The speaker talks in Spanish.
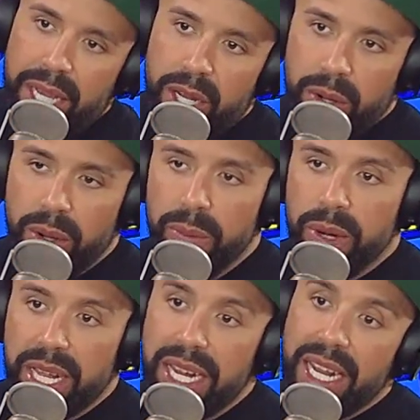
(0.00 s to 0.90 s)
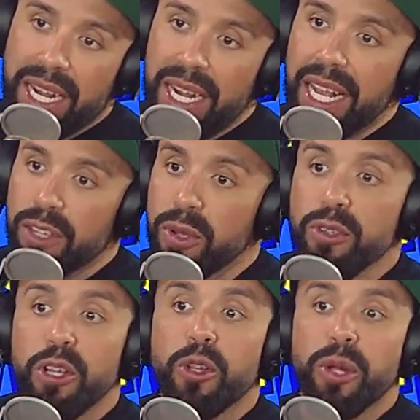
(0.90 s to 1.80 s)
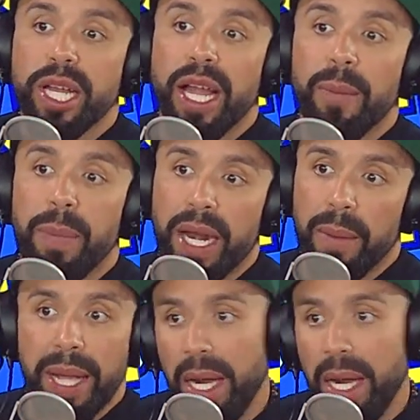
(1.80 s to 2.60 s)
no, porque la realidad es que su historia es para pelo.